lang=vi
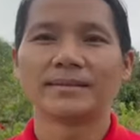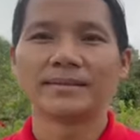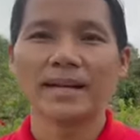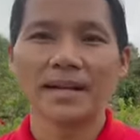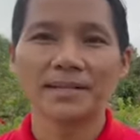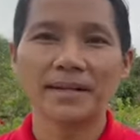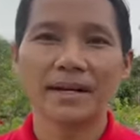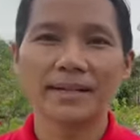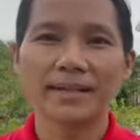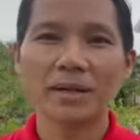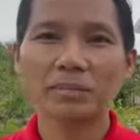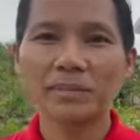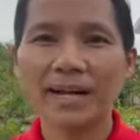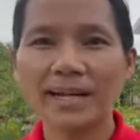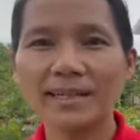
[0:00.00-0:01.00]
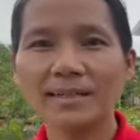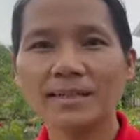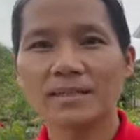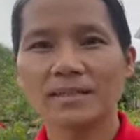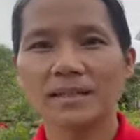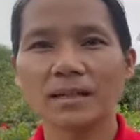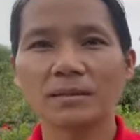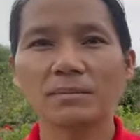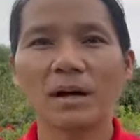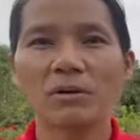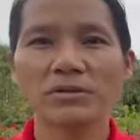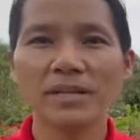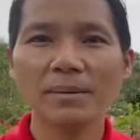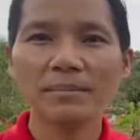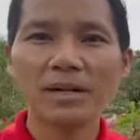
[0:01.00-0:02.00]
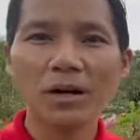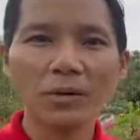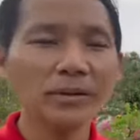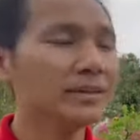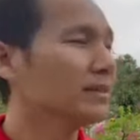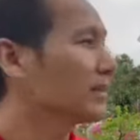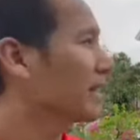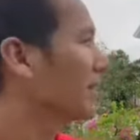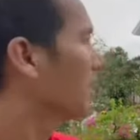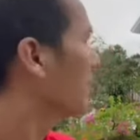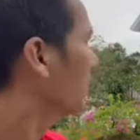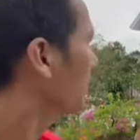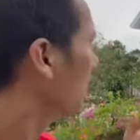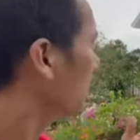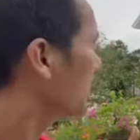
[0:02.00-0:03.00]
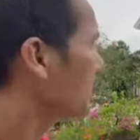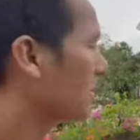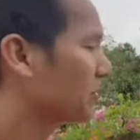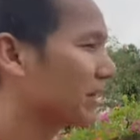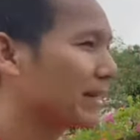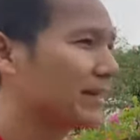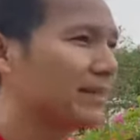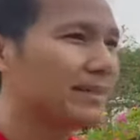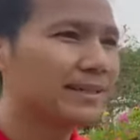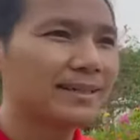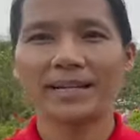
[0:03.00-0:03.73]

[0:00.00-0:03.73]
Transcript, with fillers: nhà trệt nóc thái sơn màu xám khói thì nên phối với màu gì